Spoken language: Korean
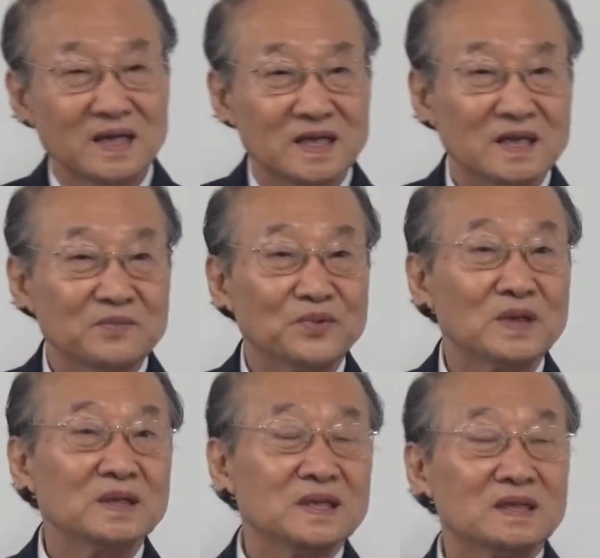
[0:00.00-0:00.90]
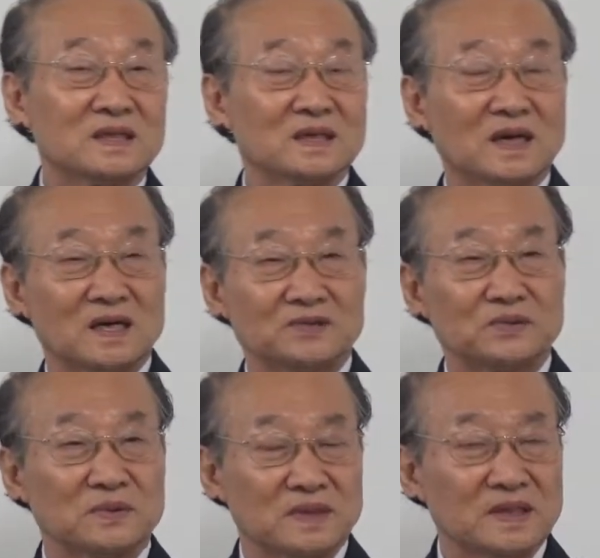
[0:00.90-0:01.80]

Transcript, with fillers: 이 물이 네 들어가지고